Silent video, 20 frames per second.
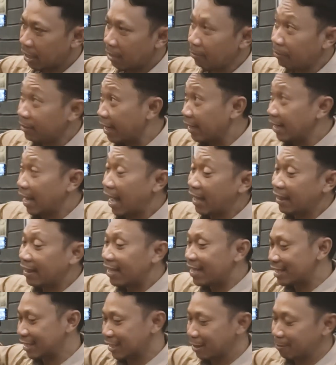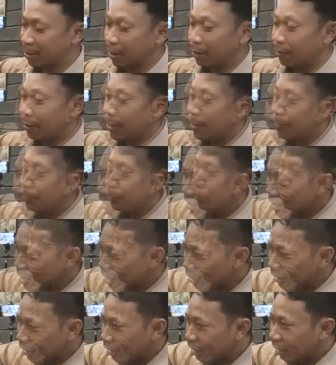up, dari atas ke bawah,
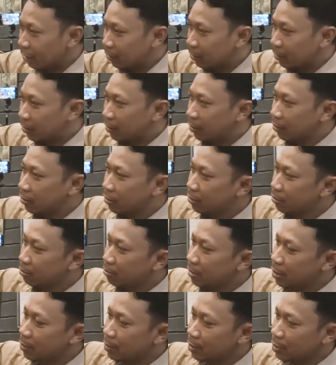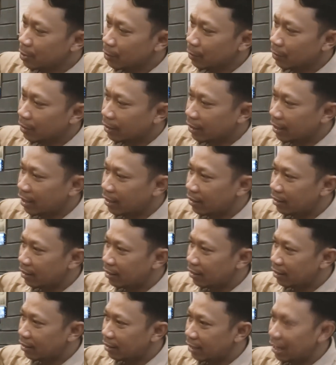zat itu
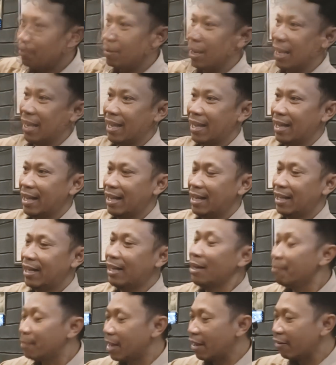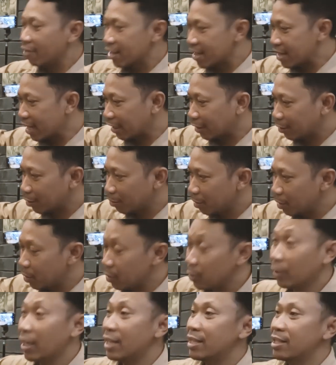menunjukkan nama. Eh maaf, zat itu
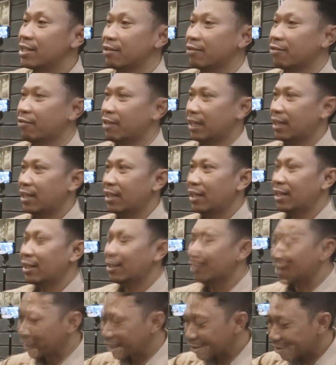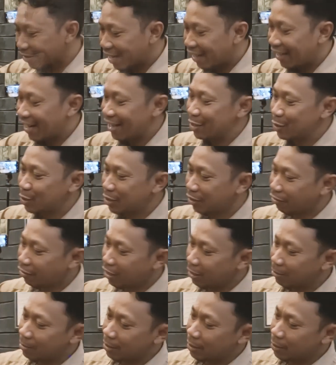menunjukkan sifat. Atau nanti yon aran,
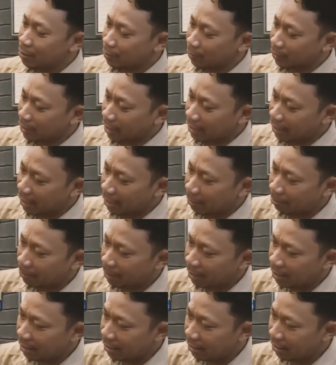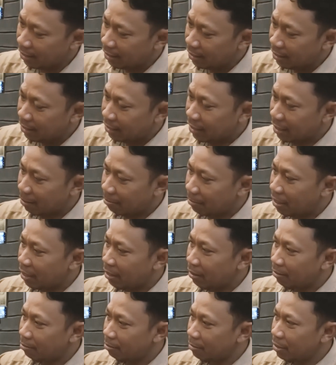sifat menunjukkan nama,
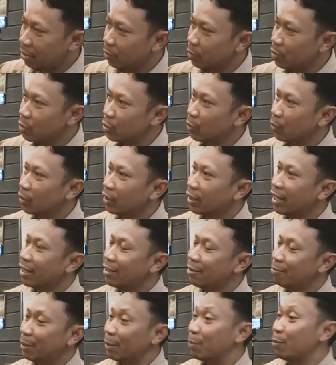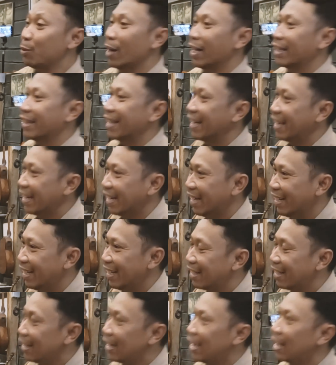nama menunjukkan perbuatan.
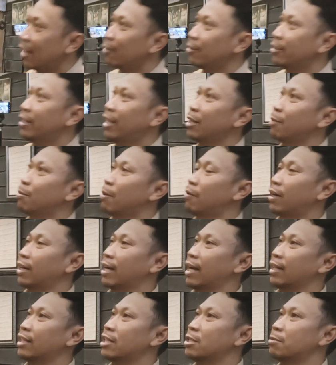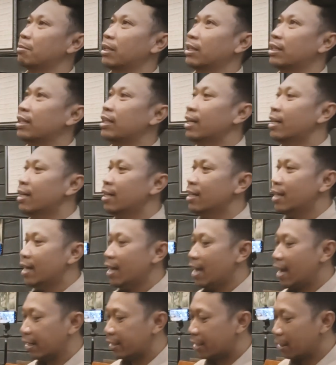Kalau dari bawah ke atas berarti
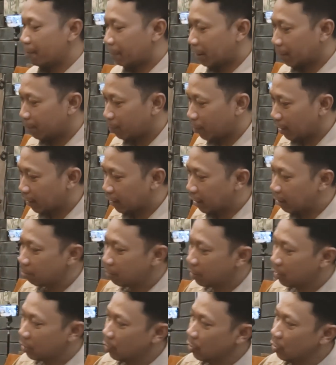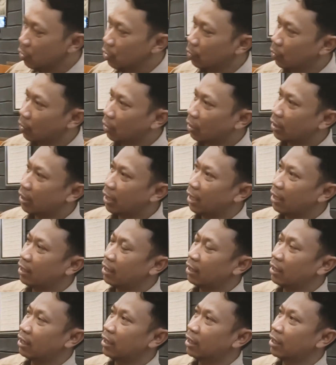ada perbuatan menunjukkan,
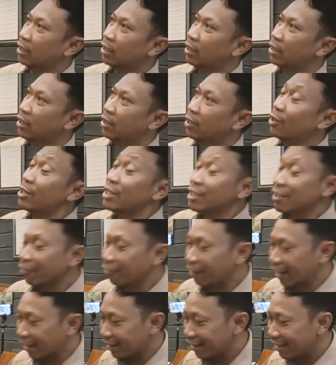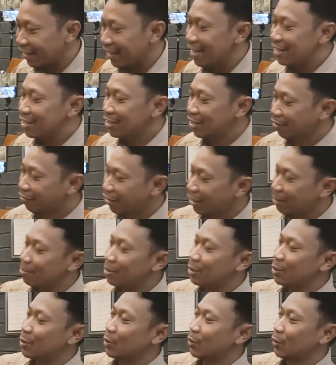oh sifat, sifat
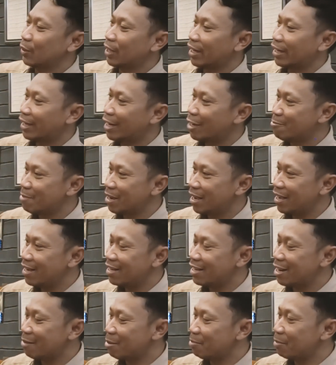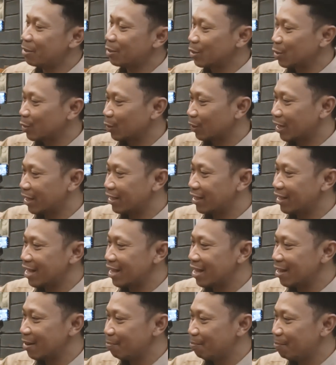menunjukkan nama, nama menunjukkan
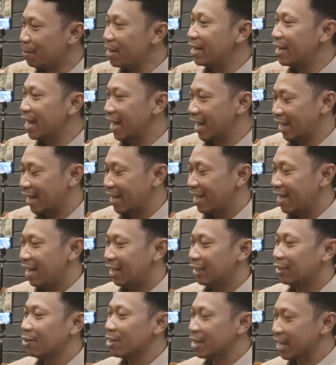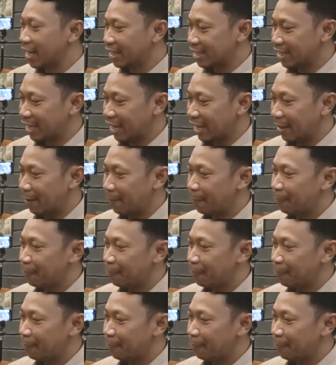benda atau zatnya.